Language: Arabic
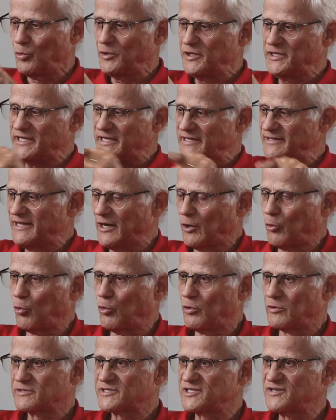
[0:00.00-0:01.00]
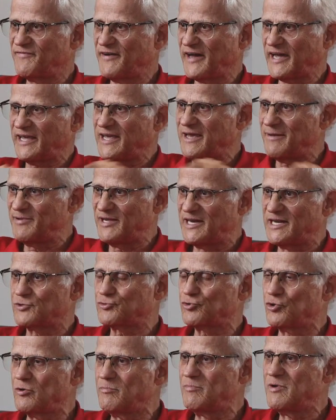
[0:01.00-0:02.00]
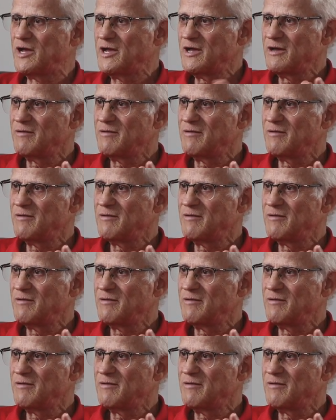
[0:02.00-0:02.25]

وإذا داروا اتفاقية بيناتهم